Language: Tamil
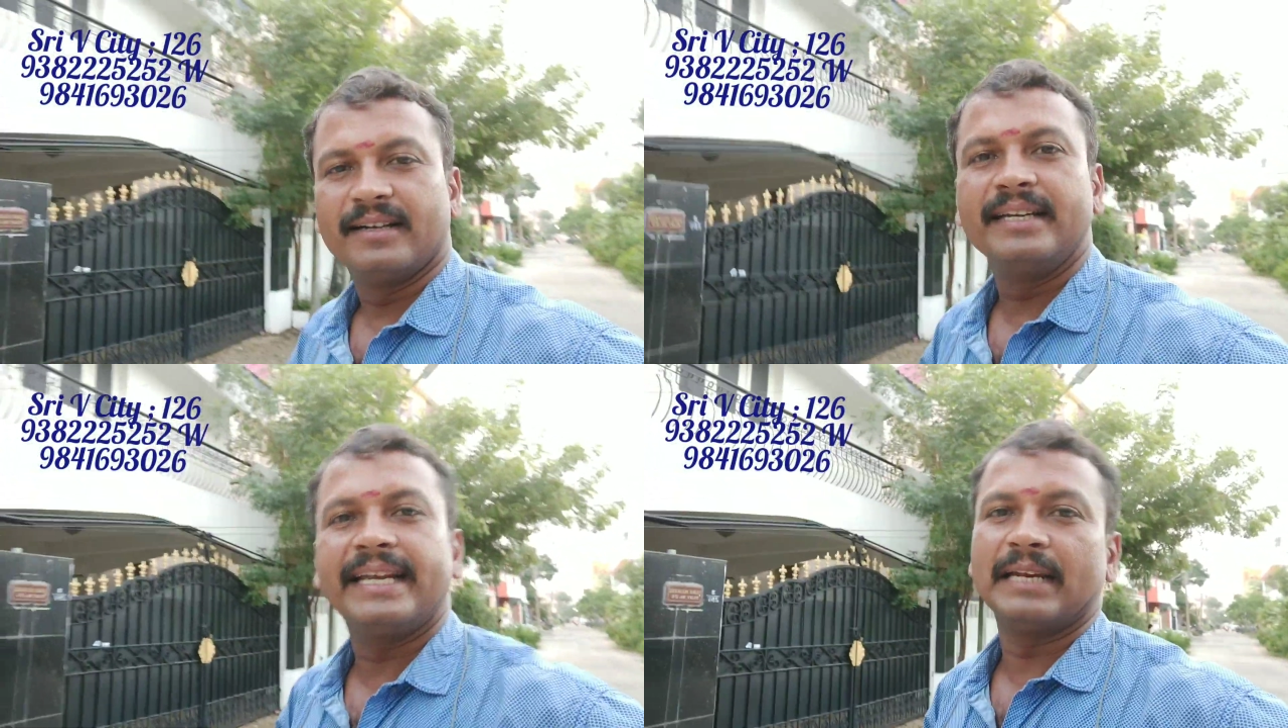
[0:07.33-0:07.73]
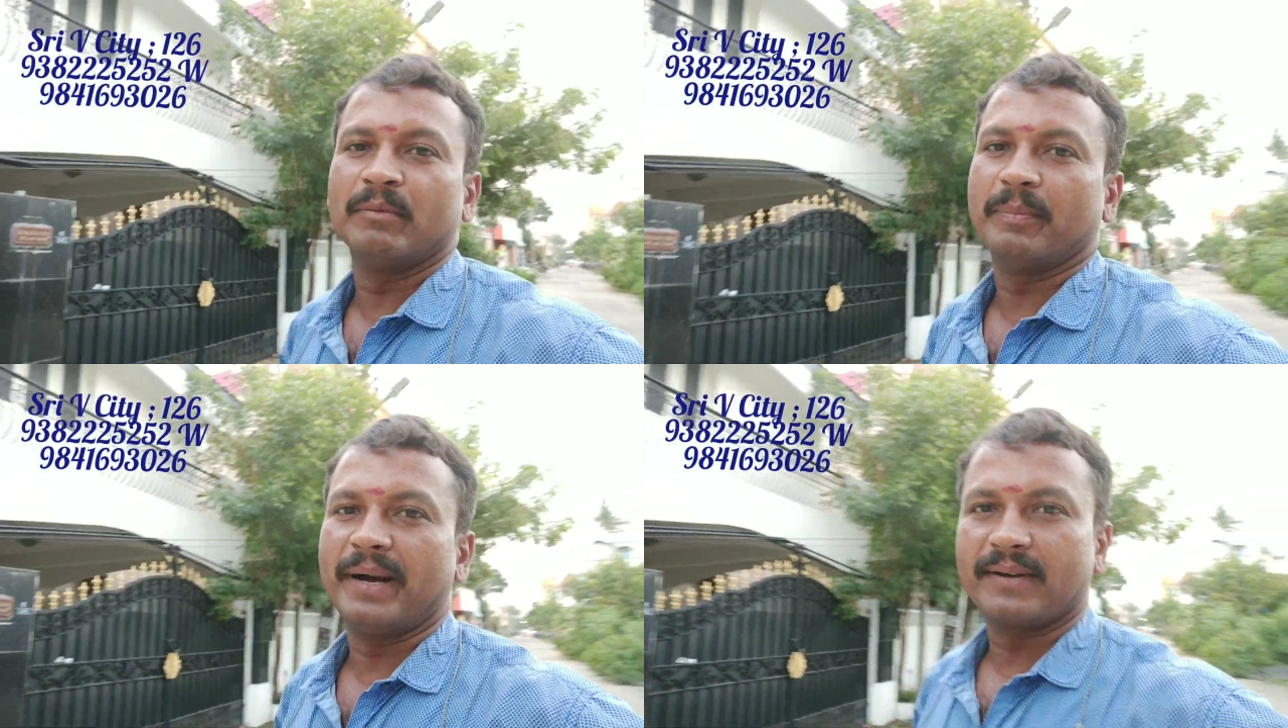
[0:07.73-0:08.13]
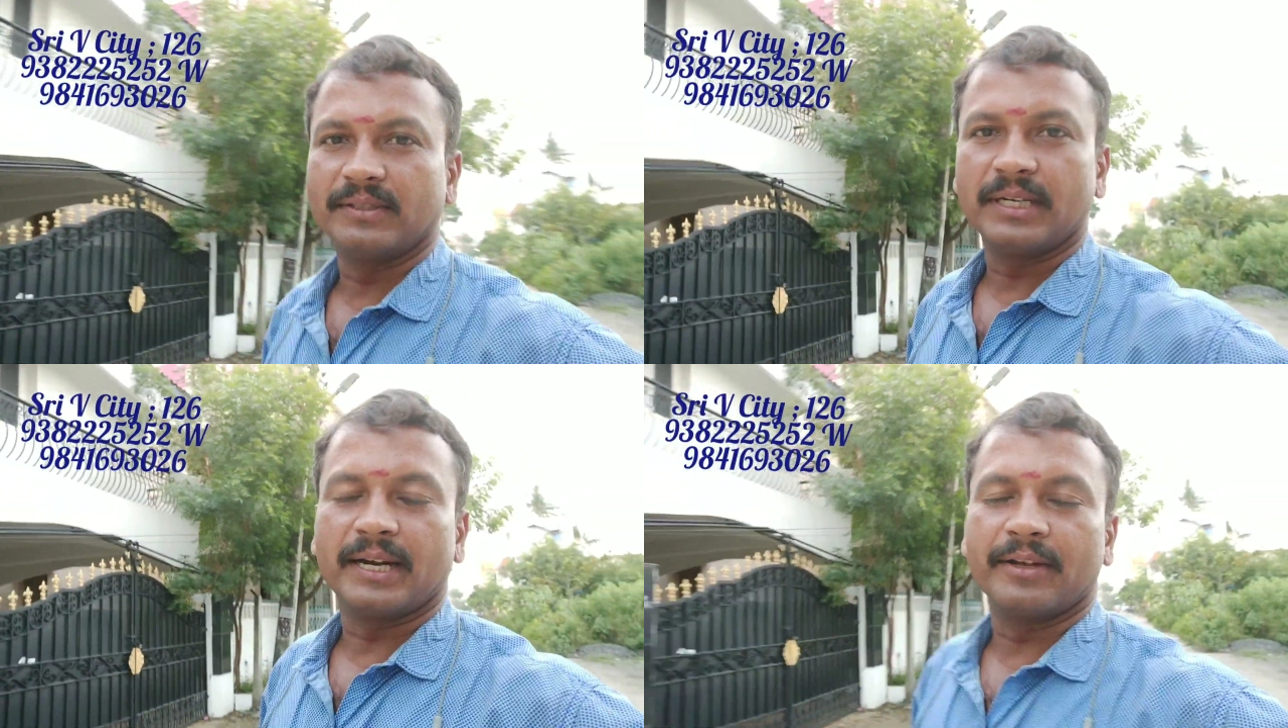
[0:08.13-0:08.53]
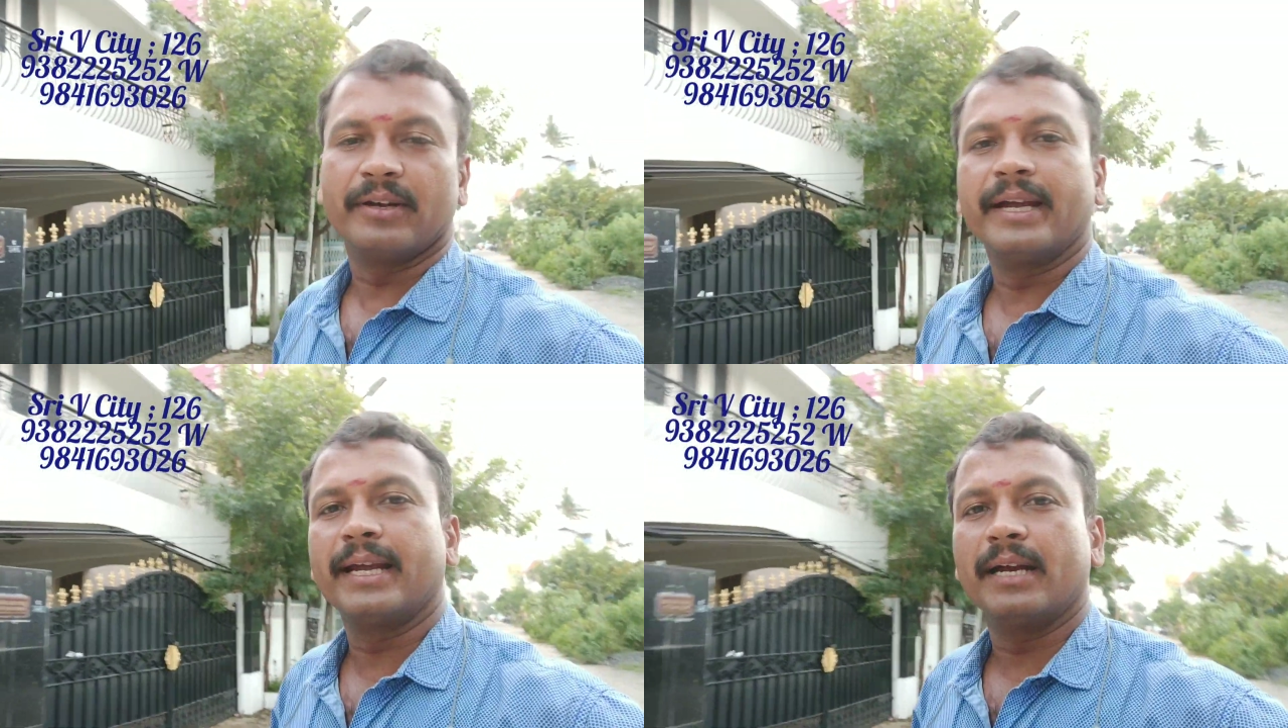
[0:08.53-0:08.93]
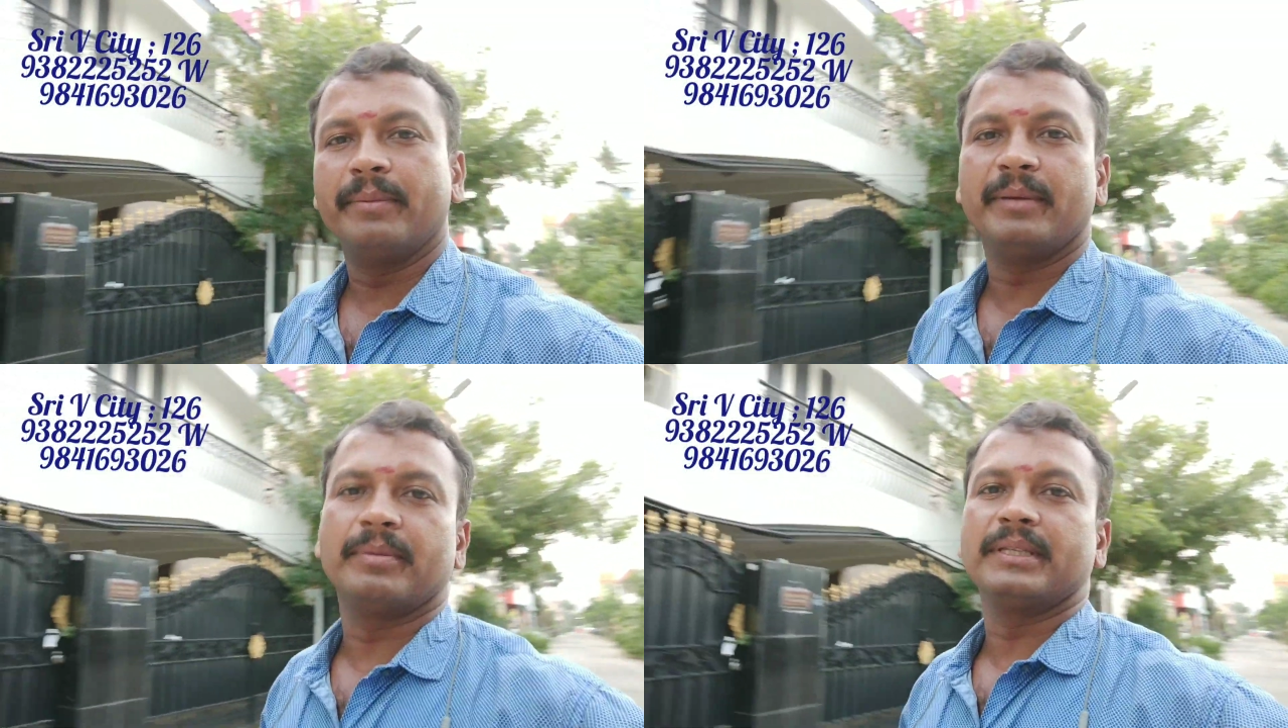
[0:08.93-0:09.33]
இன்றைக்கி நம்ம பார்க்க வந்திருக்க இடம் எங்கே
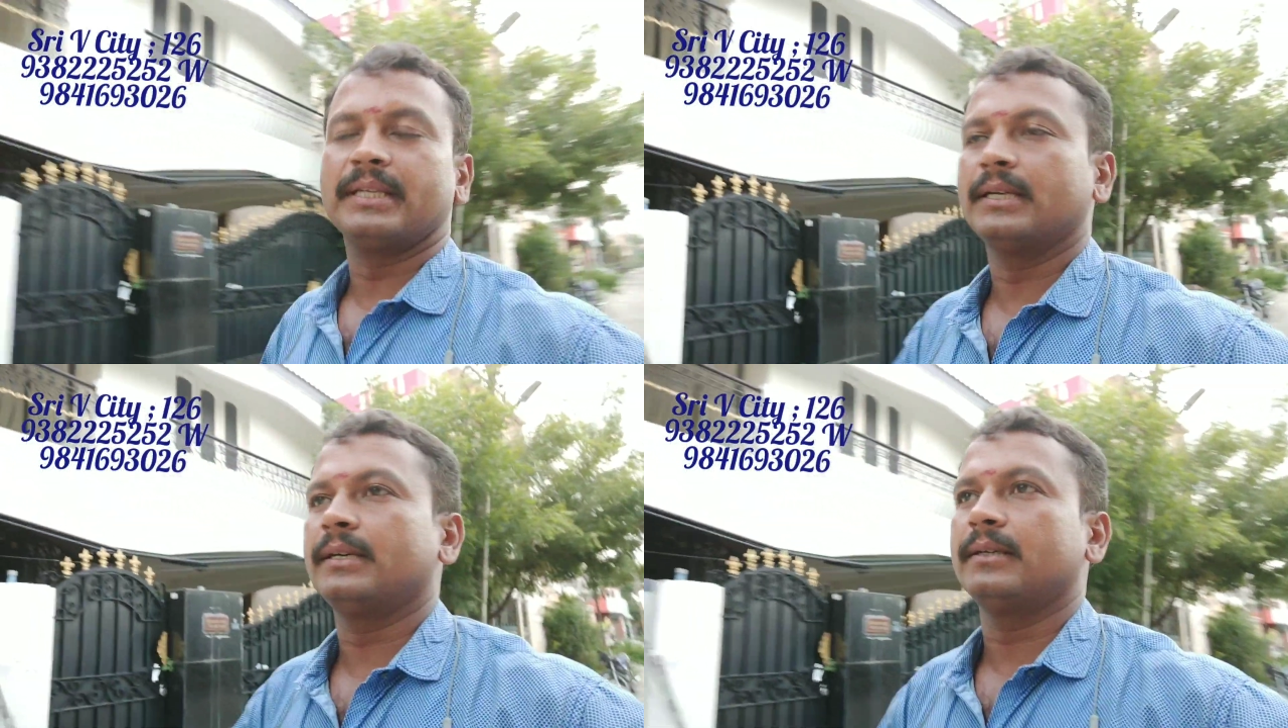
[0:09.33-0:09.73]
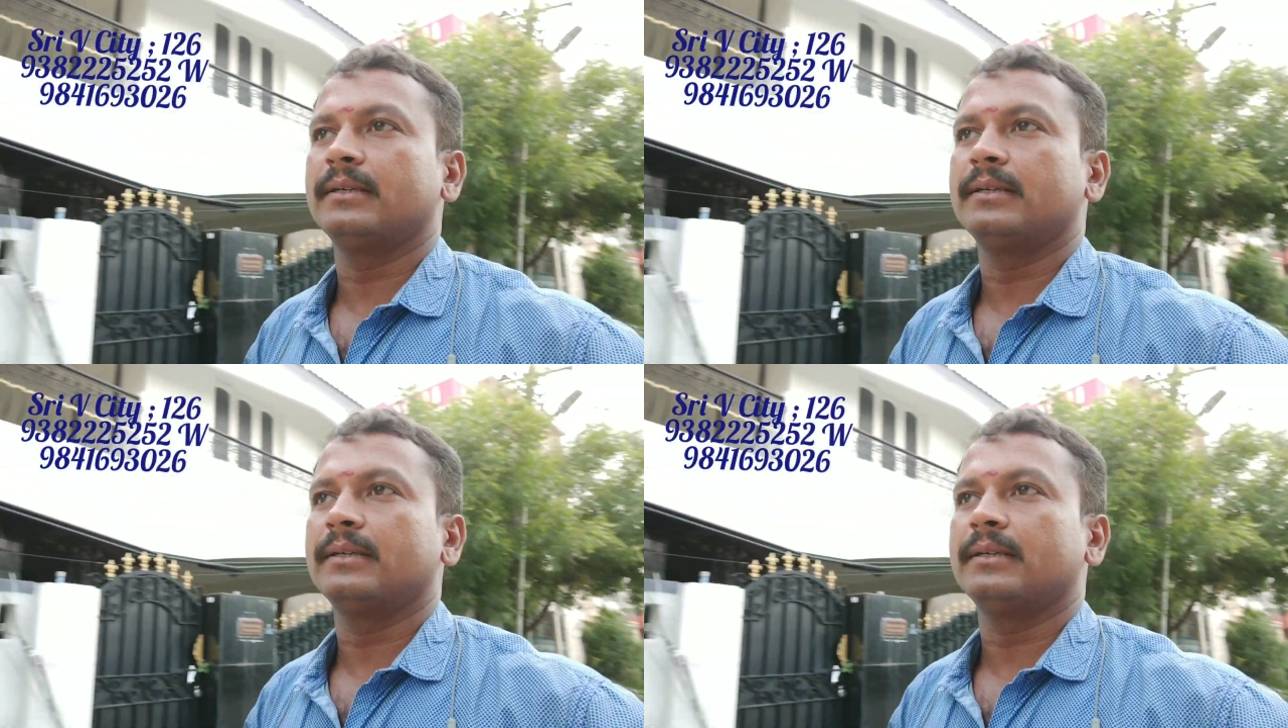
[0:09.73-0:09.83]
அப்படின்னு பார்த்தீங்கன்னா